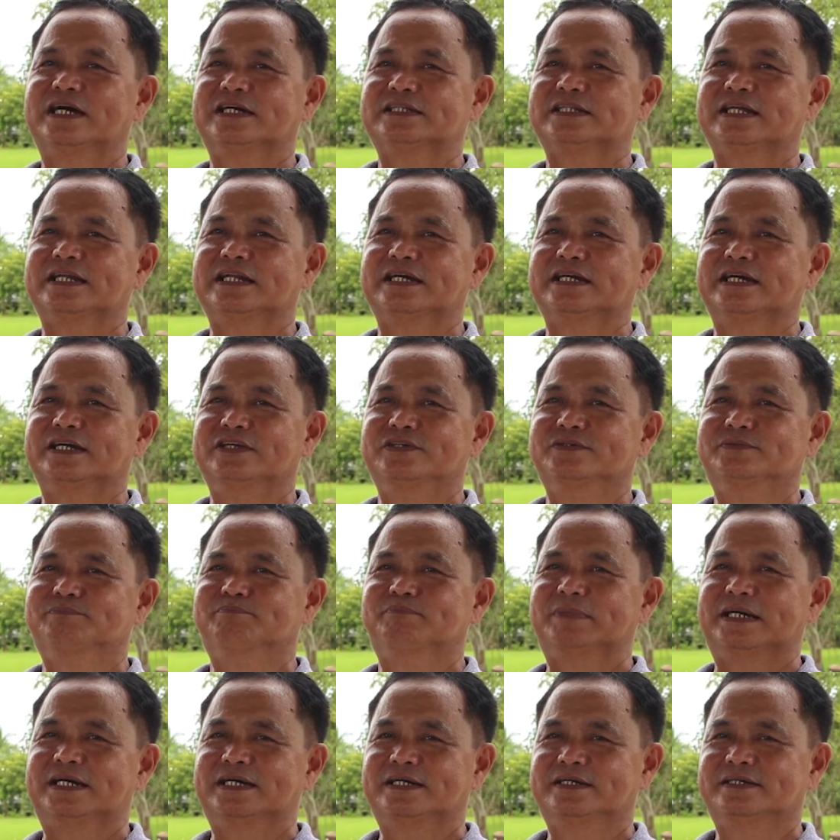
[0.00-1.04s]
lang talaga
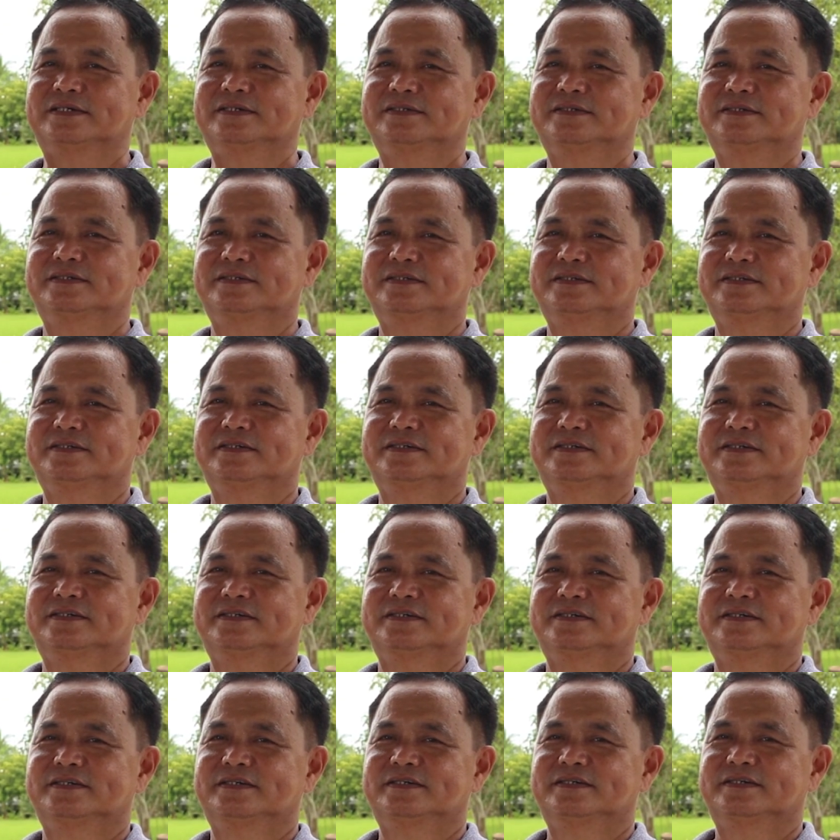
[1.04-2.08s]
yung bang
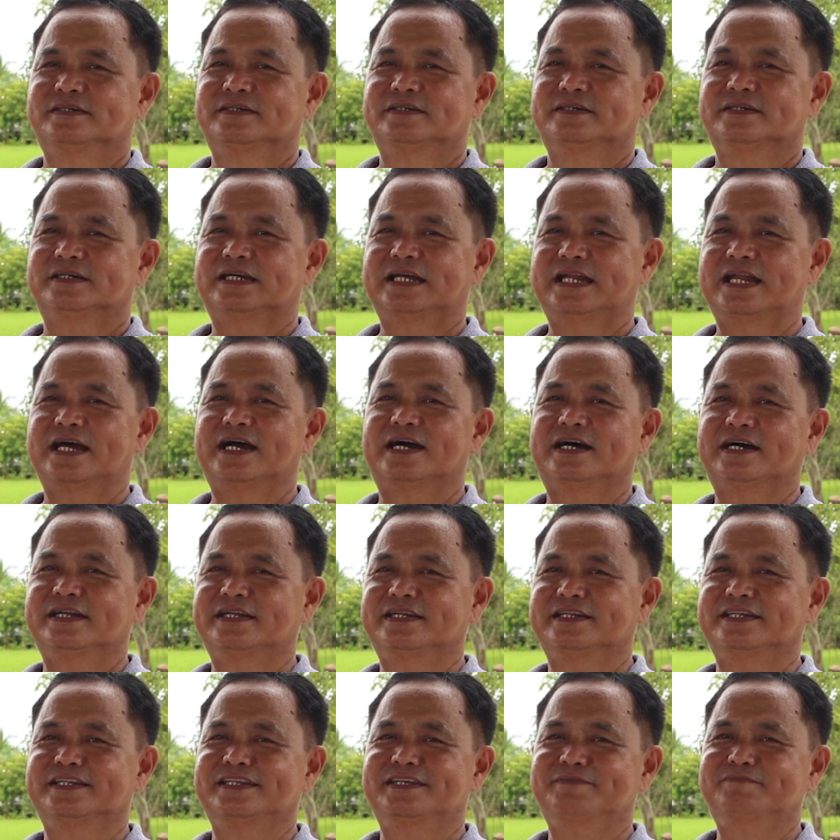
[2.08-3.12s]

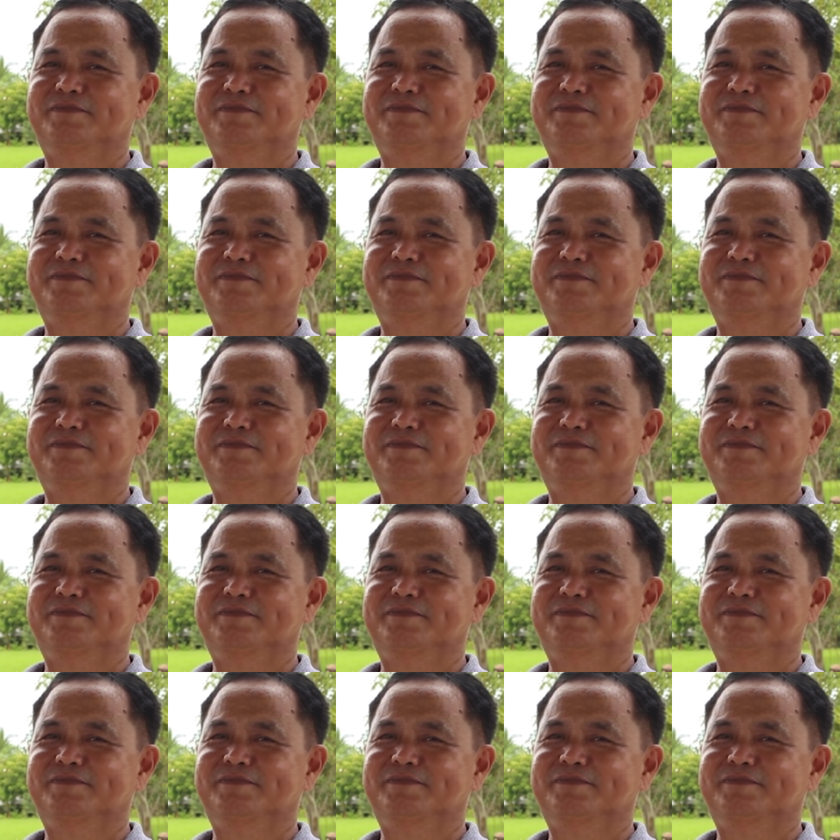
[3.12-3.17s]
kailangan